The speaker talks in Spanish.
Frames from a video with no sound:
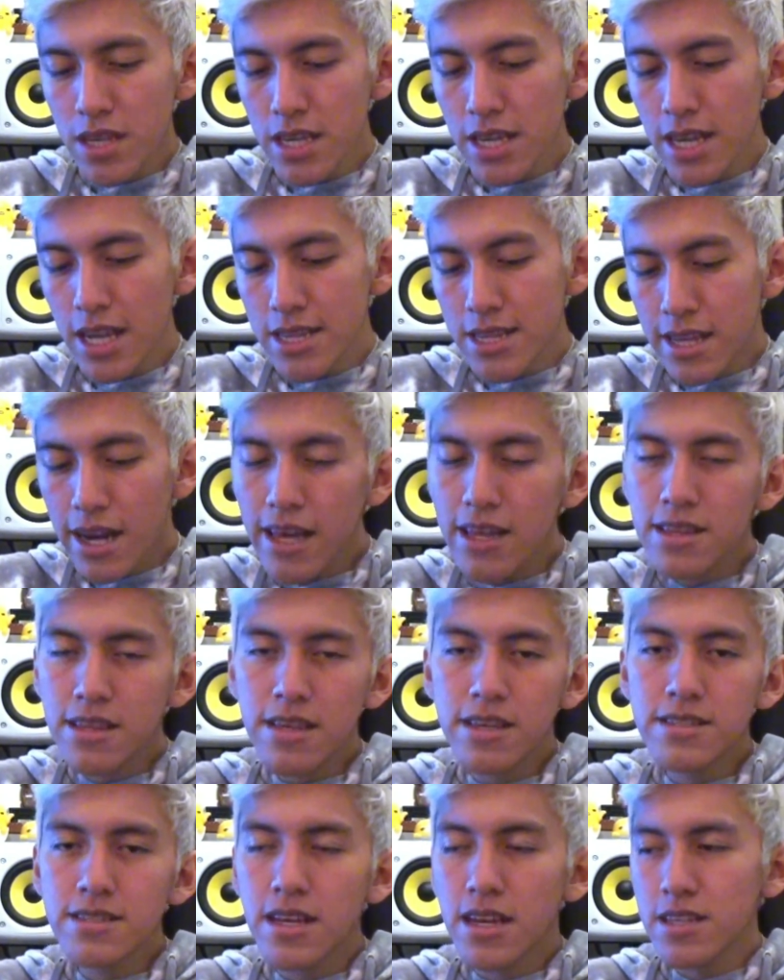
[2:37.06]
Y el
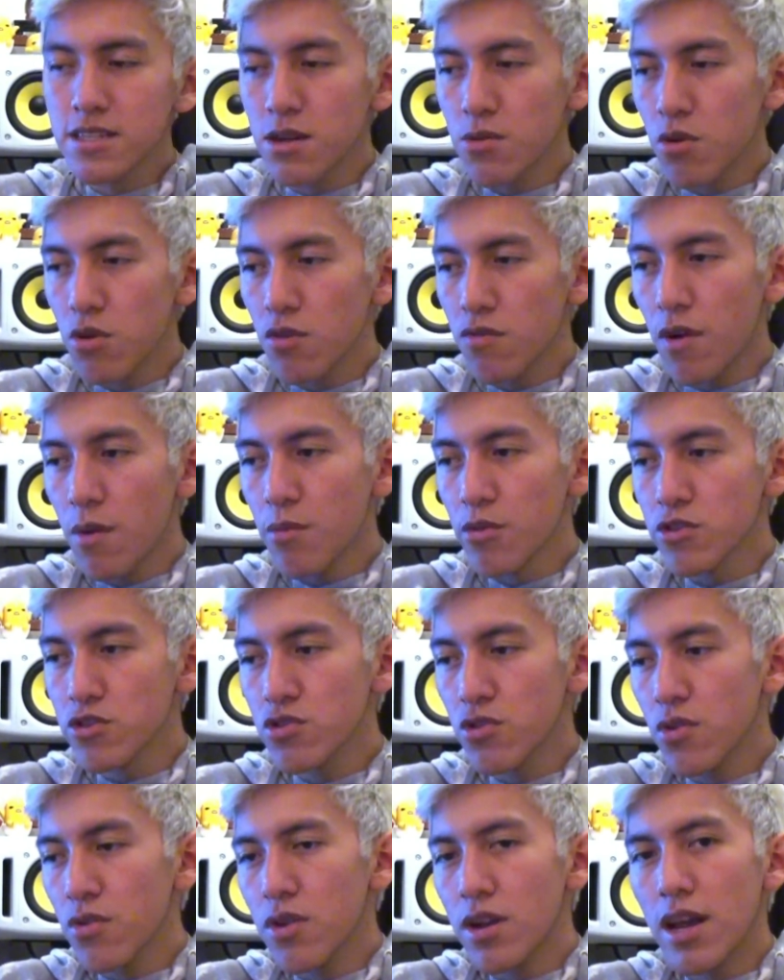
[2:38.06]
trend este que se volvió
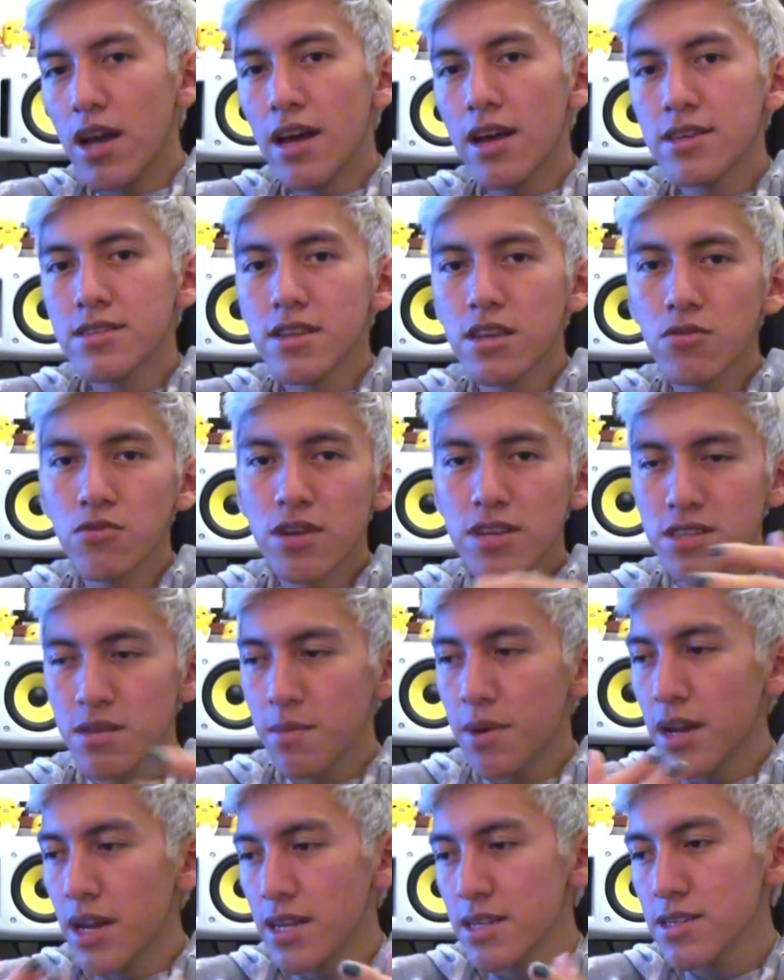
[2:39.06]
famoso la, hace unas
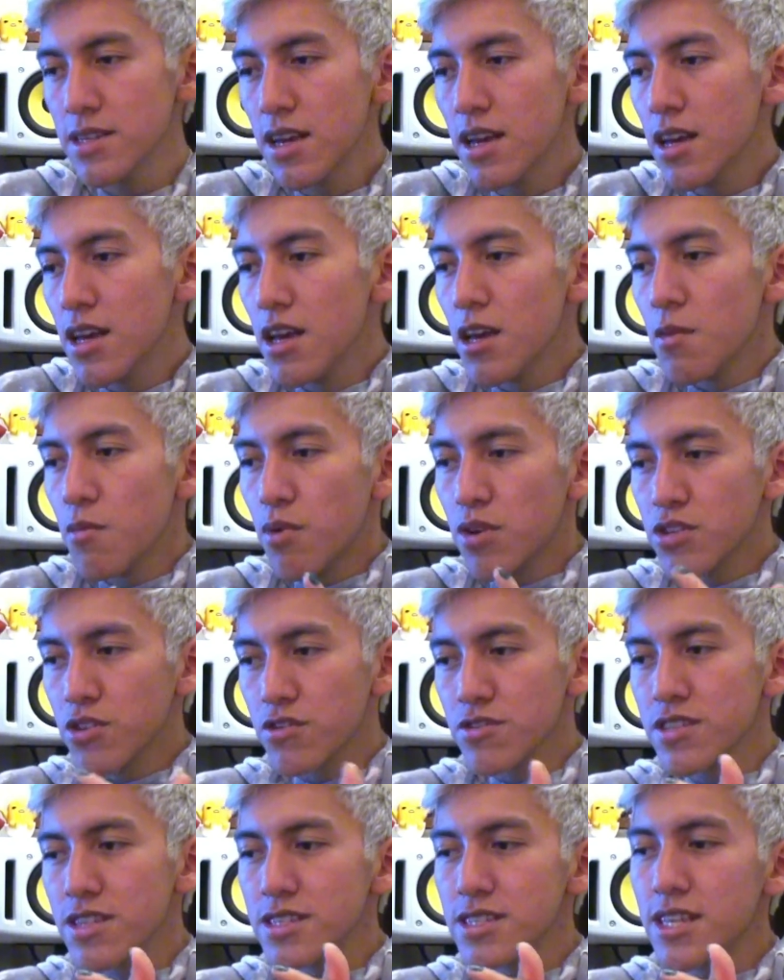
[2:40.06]
semanas, pues
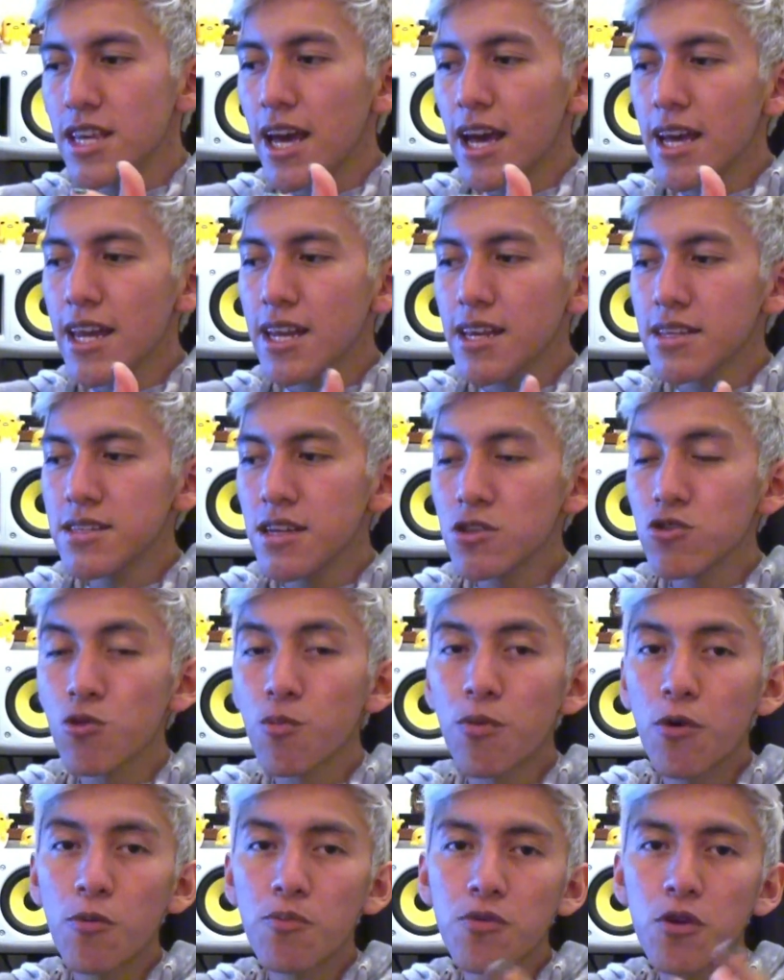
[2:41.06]
consistía en hacer
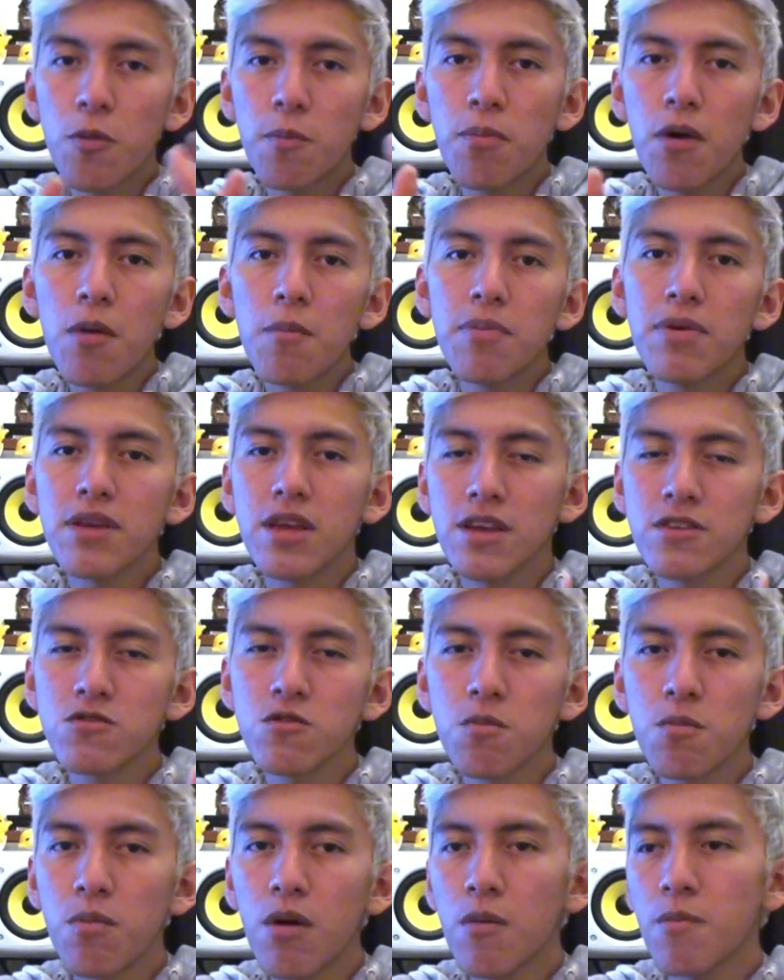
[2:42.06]
tu propio bump, que
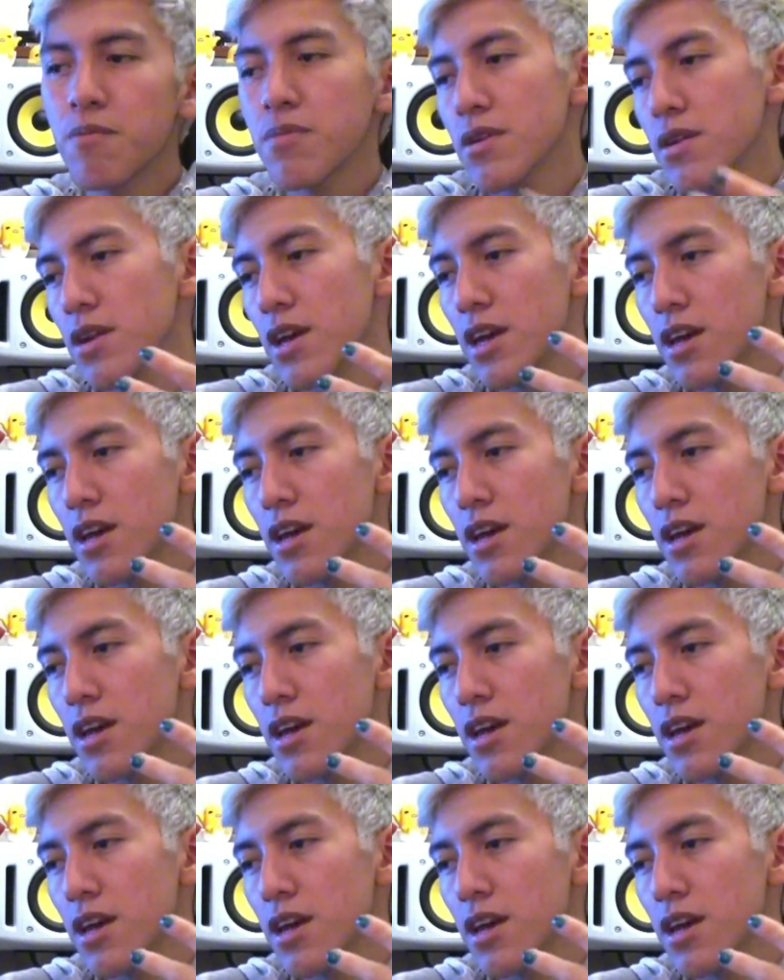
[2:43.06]
es un bump.